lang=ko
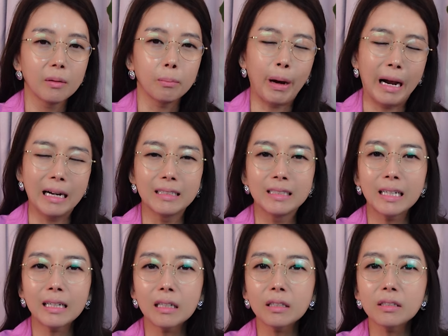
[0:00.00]
말
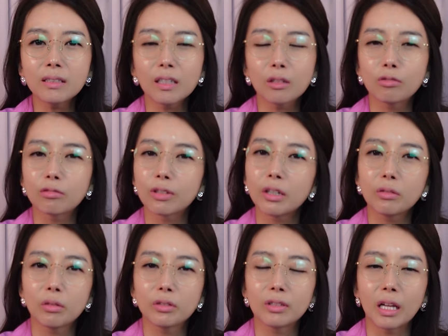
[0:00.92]
잘하는 게
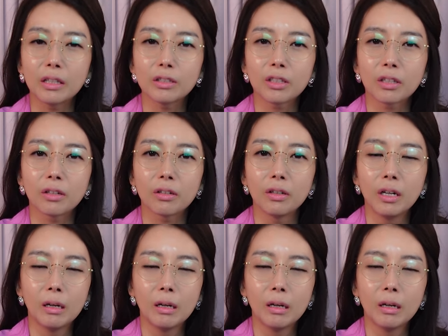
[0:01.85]
국회의원은 아니잖아요.